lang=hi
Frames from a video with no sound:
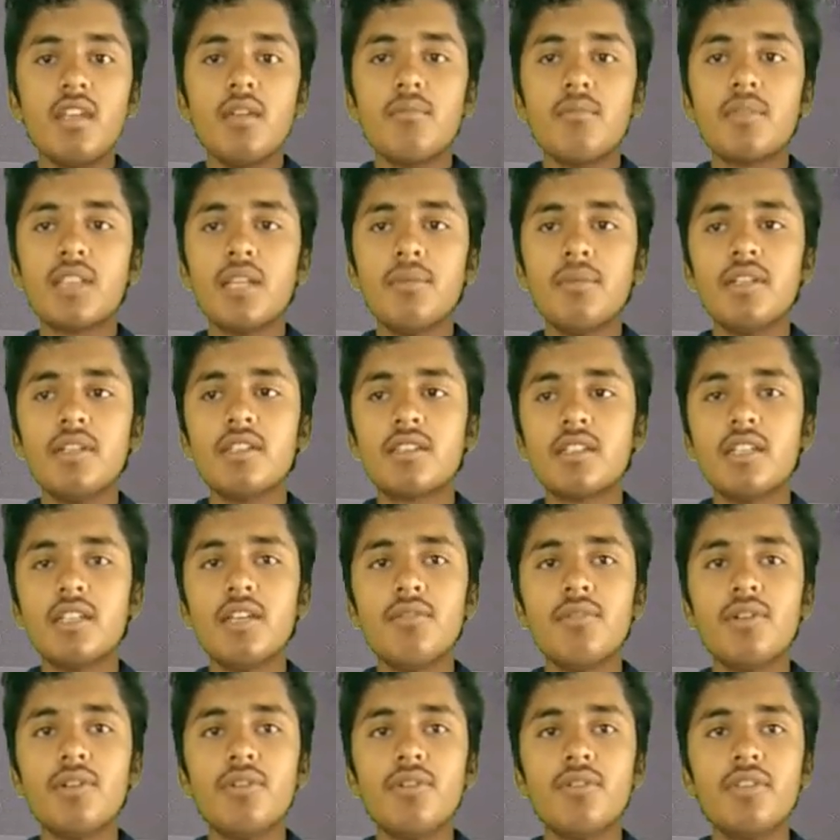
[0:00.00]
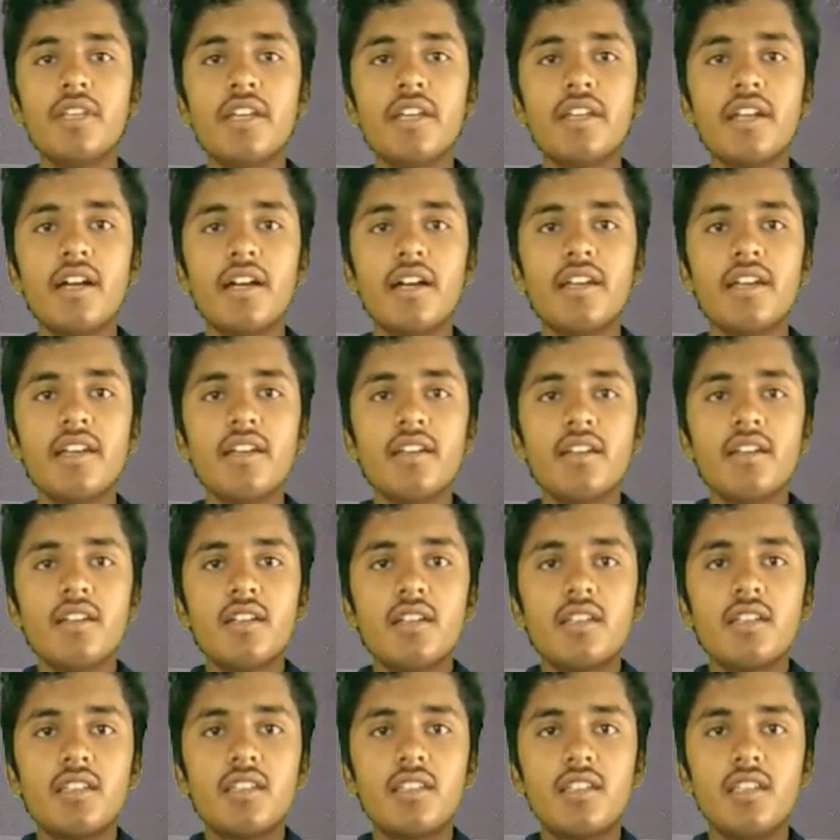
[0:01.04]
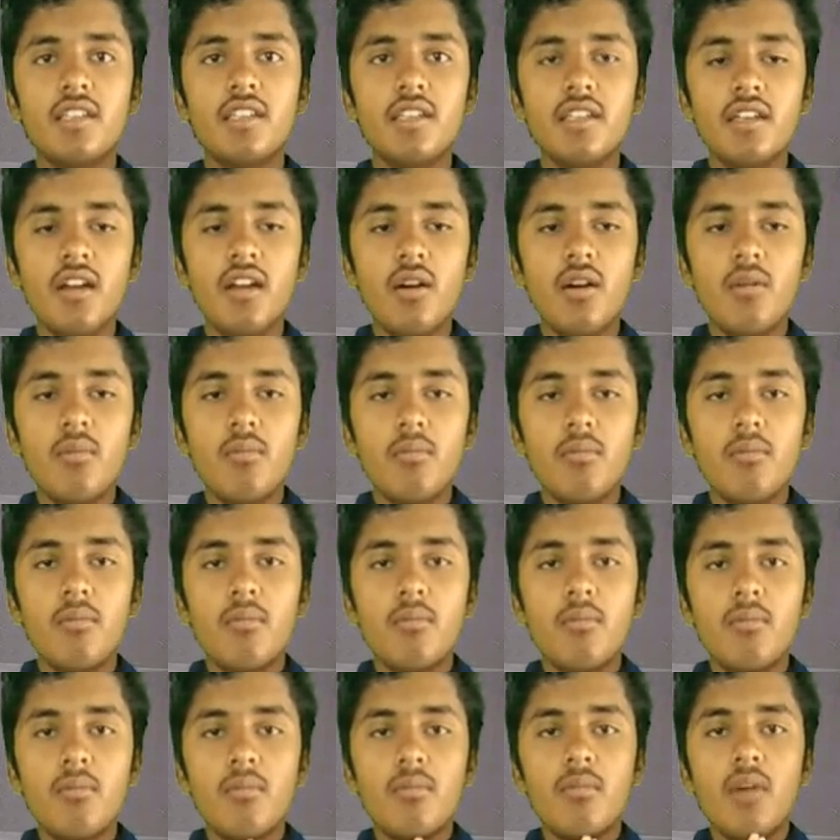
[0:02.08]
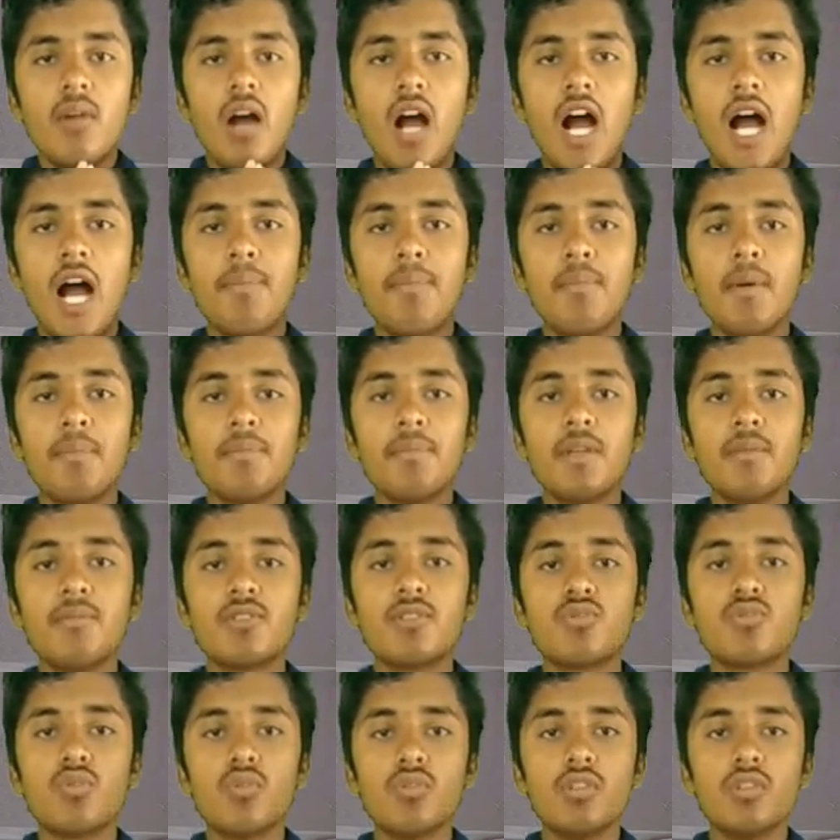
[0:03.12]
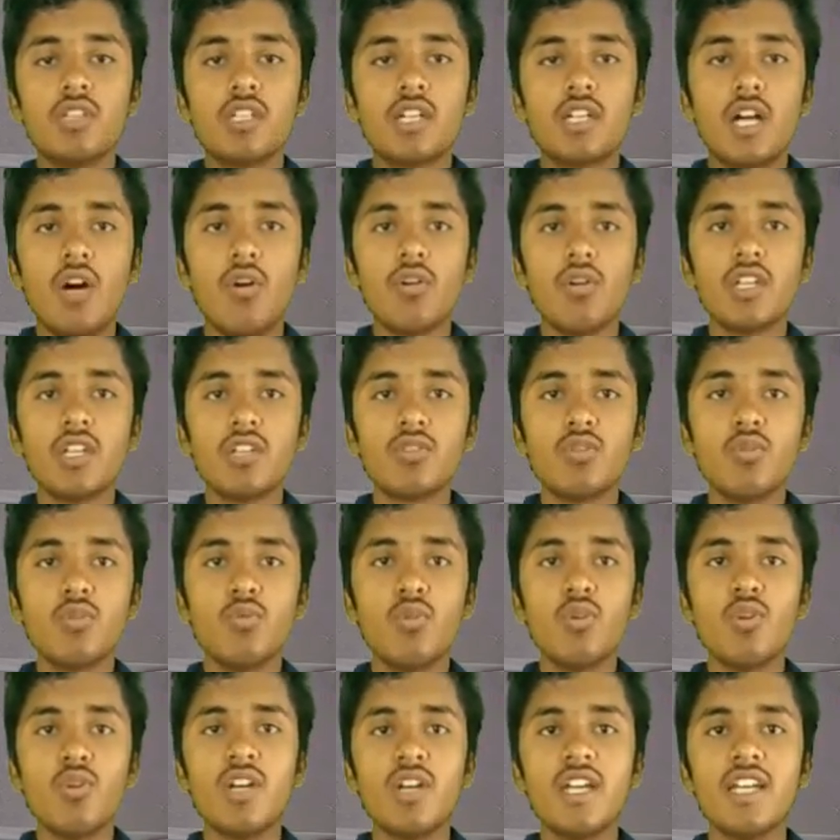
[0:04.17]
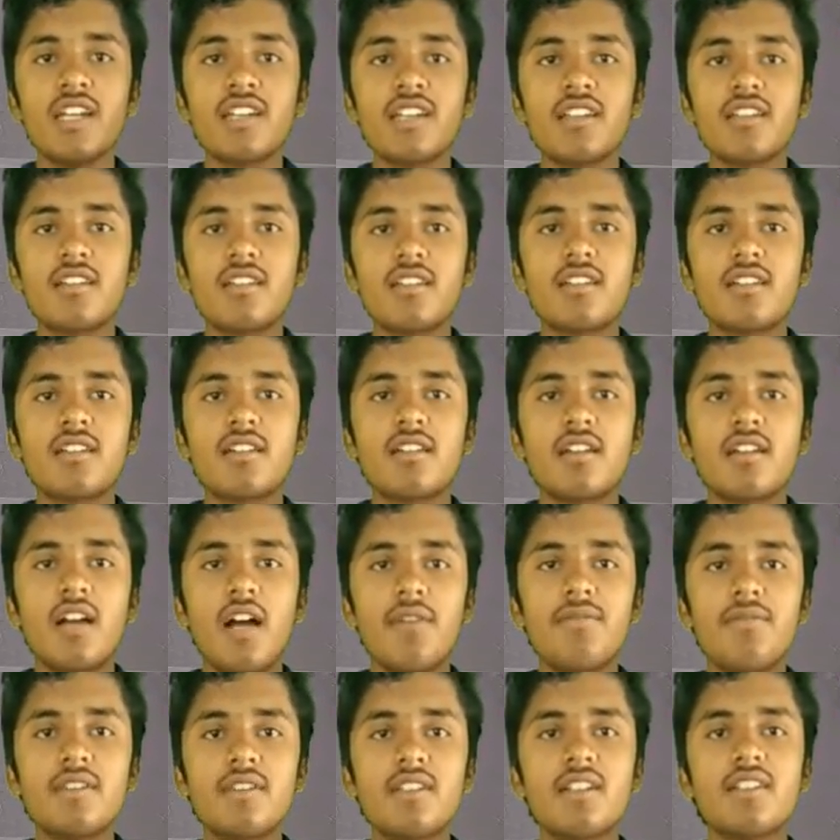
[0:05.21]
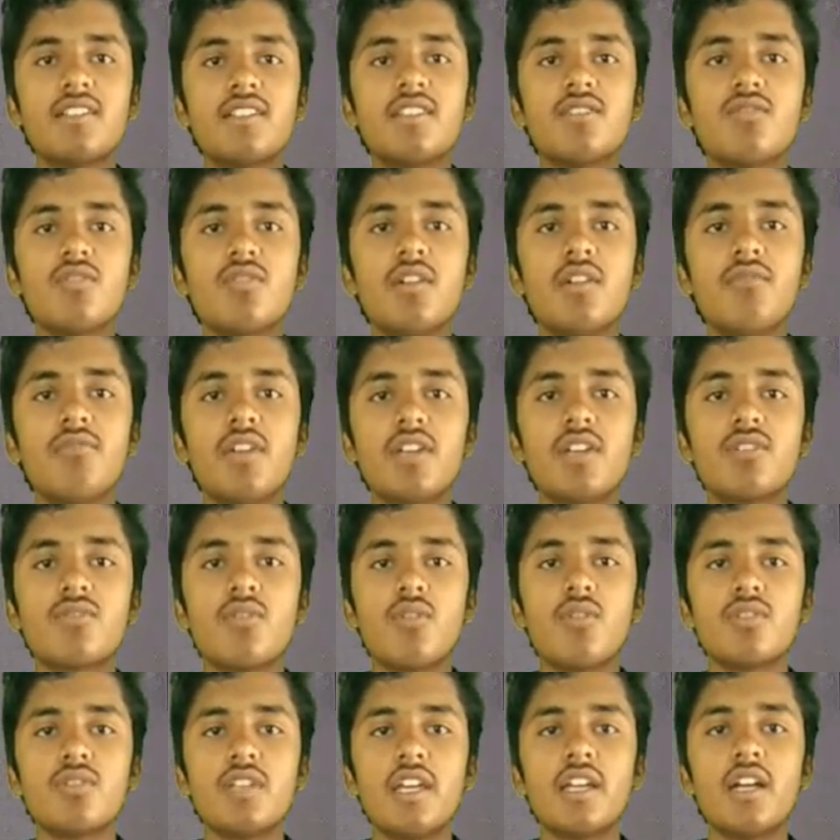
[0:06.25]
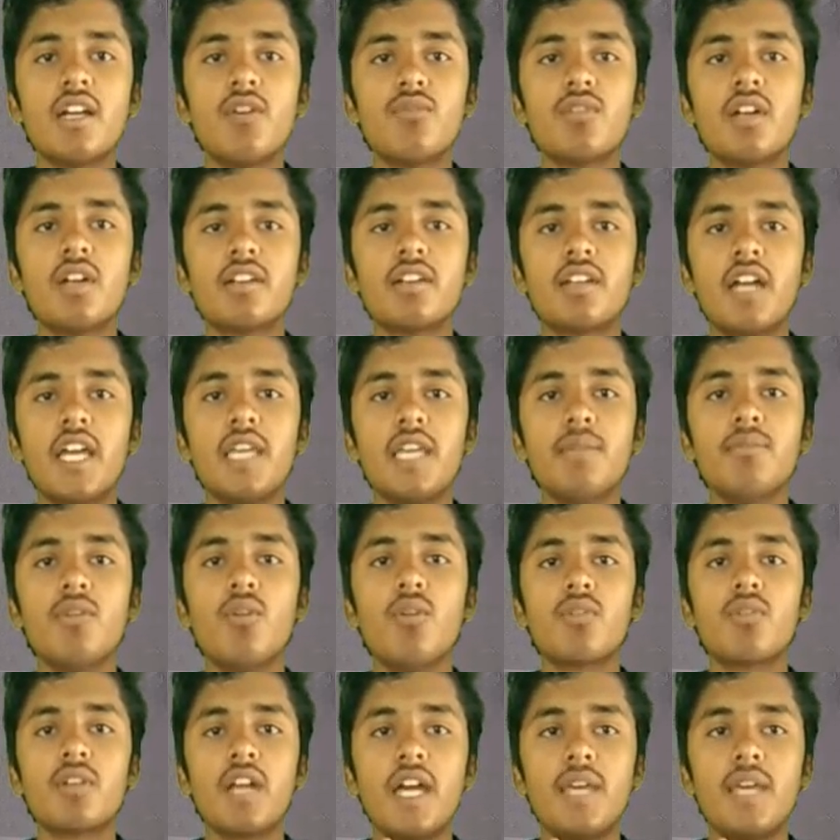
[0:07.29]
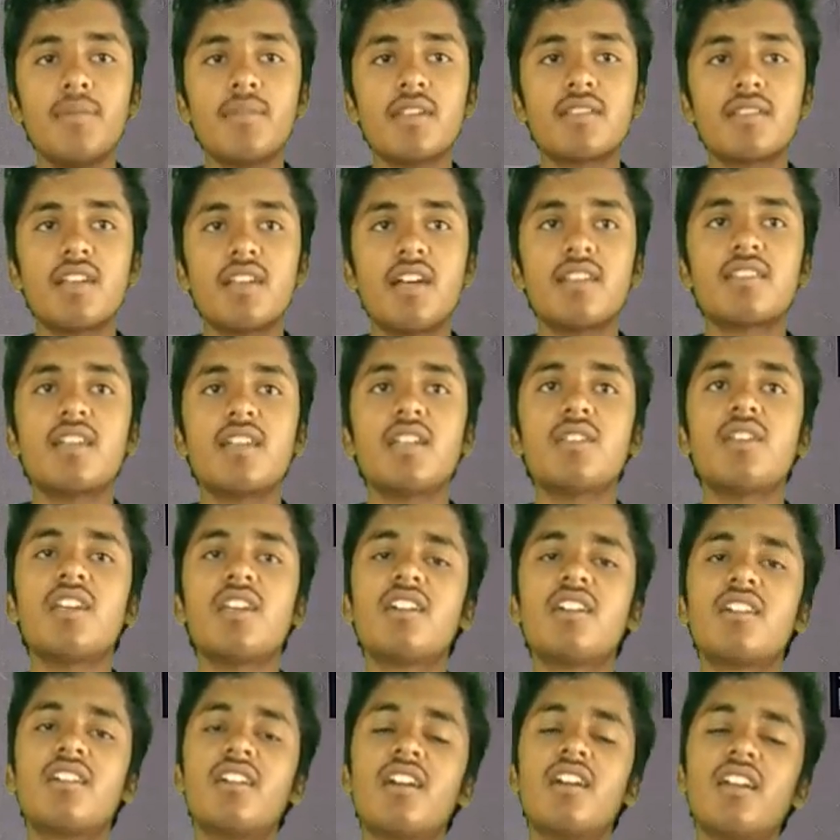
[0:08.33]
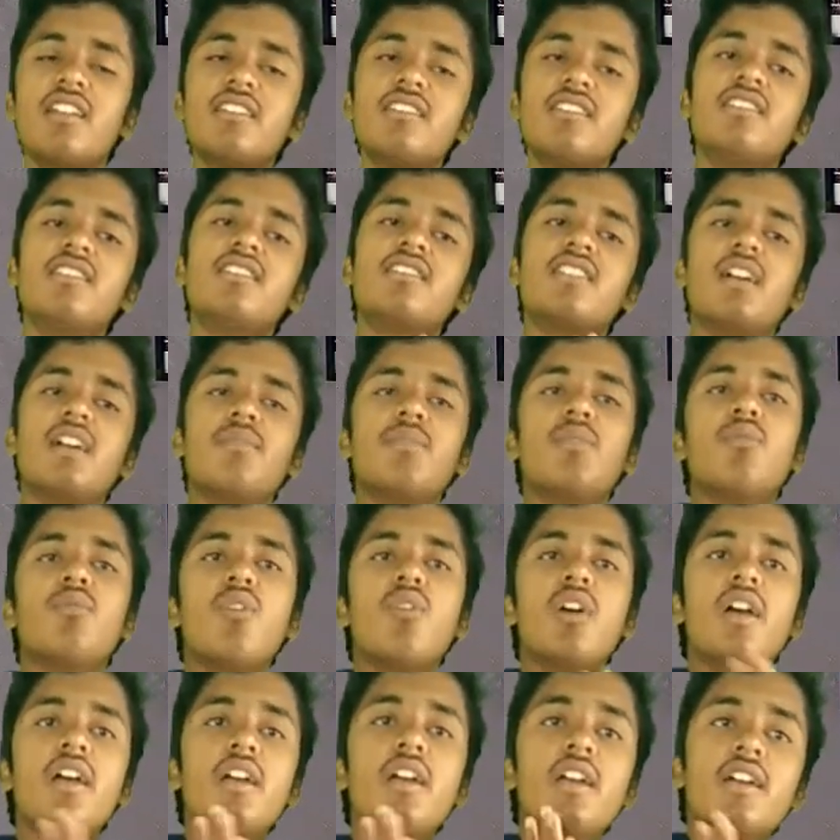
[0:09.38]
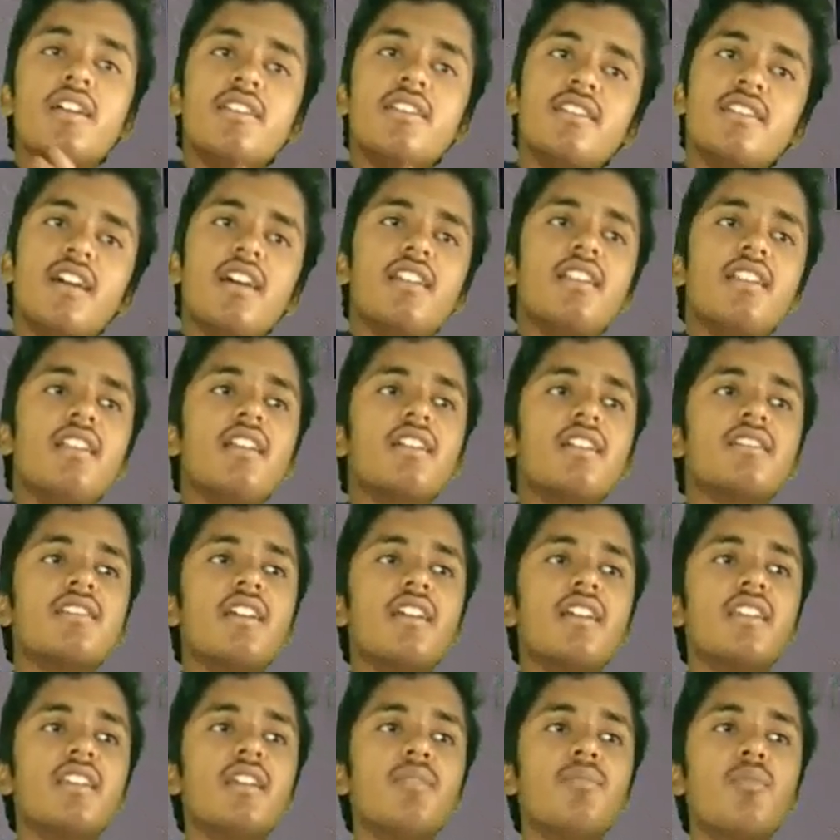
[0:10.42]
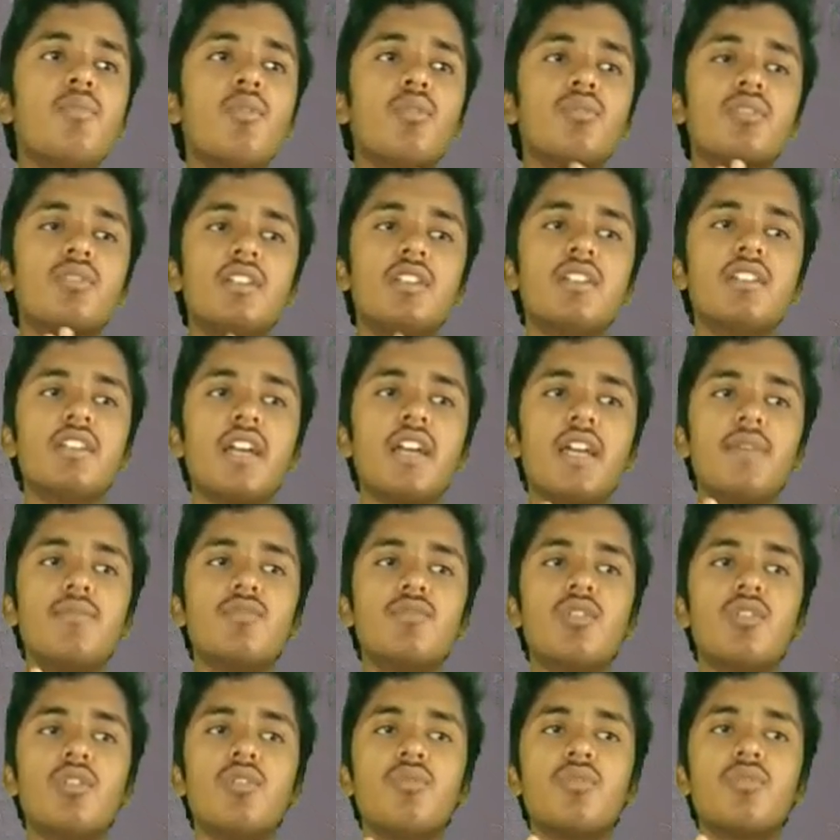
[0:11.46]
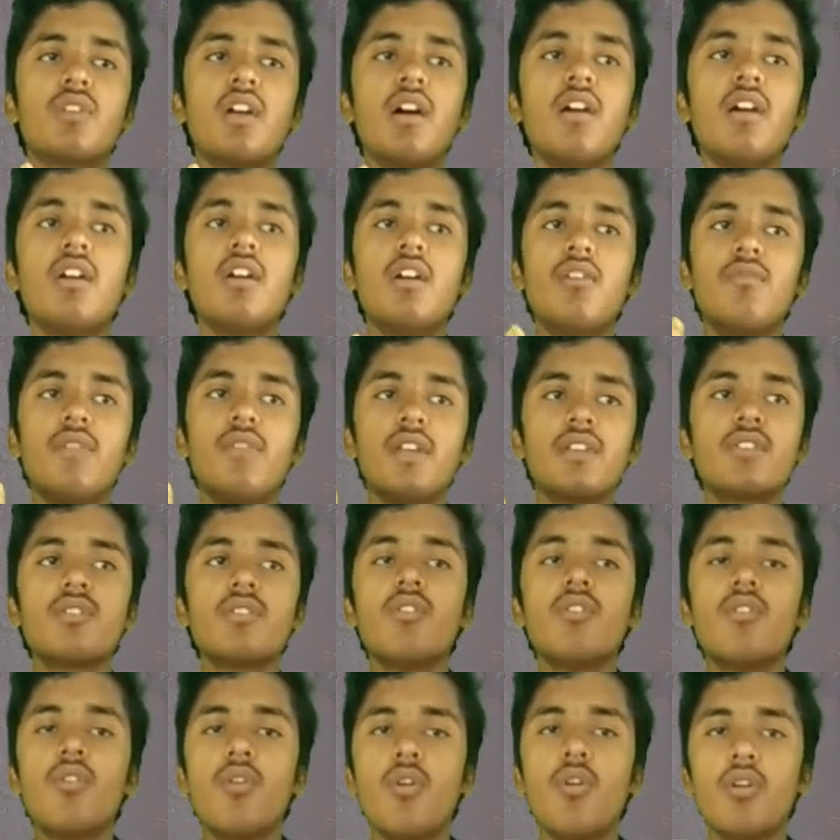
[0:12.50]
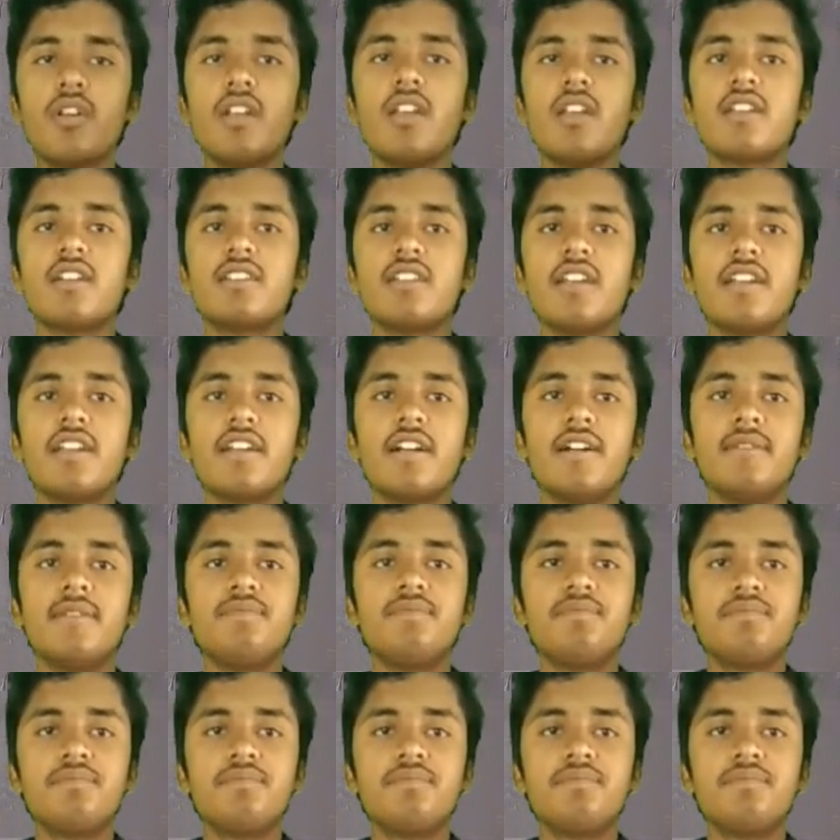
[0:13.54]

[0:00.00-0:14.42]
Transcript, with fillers: मतलब इतने वीडियो दे रहा है कि आप अपने बच्चों को दिखाओगे तो वो है काफी तरह से जो है वेस्ट हो जाएगा उनका टाइम और टाइम के साथ साथ एक गलत दिशा में वो है जाने लग जाएंगे बहुत ही टाइम जो है उनका वेस्ट होने लग जाएगा